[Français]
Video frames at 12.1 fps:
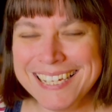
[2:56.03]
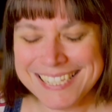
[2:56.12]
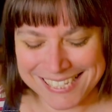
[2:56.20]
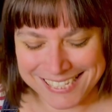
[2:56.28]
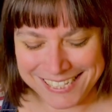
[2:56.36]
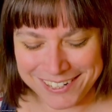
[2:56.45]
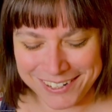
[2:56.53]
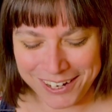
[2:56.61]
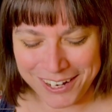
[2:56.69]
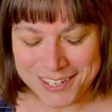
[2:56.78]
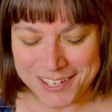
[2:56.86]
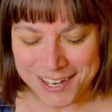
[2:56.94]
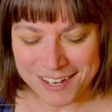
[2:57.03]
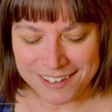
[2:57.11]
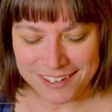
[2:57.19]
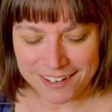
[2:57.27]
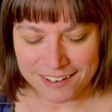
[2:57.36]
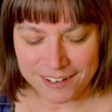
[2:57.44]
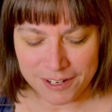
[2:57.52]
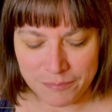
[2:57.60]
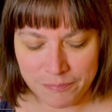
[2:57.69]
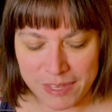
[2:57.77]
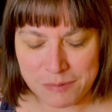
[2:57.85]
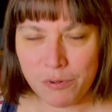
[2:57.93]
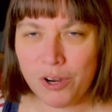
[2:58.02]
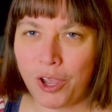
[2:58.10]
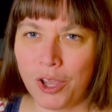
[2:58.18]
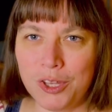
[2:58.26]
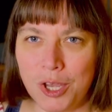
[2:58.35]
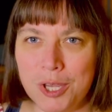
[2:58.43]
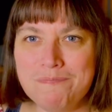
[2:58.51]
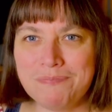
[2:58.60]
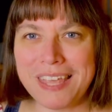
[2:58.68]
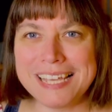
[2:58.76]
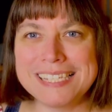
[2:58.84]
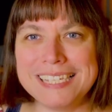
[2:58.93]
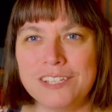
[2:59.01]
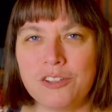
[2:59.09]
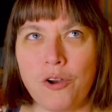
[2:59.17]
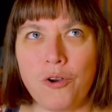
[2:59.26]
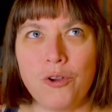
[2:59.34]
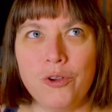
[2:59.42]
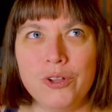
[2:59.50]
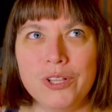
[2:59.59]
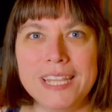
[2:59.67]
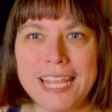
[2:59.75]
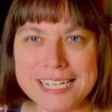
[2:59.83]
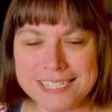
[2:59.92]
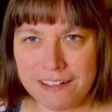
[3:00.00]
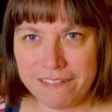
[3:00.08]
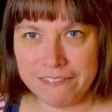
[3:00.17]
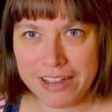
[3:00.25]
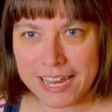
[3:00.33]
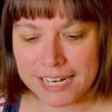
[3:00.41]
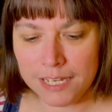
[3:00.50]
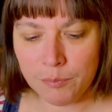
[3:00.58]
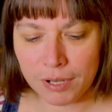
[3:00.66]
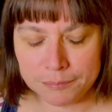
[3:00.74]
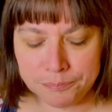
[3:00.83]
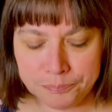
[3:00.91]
c'est un recueil, euh, n'est-ce pas un recueil? C'est un texte en vers libre